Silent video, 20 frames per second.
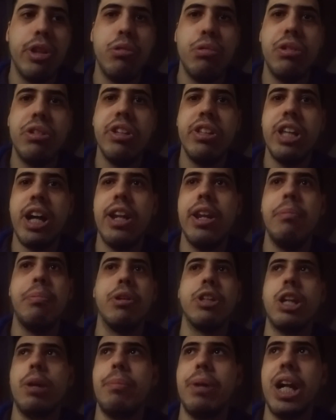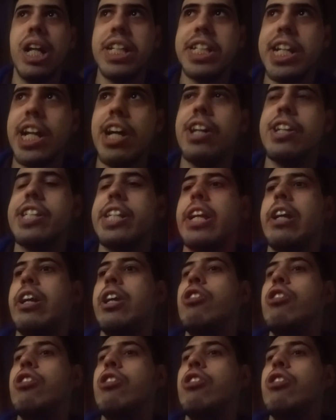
dei due titani potrebbe lassarsi.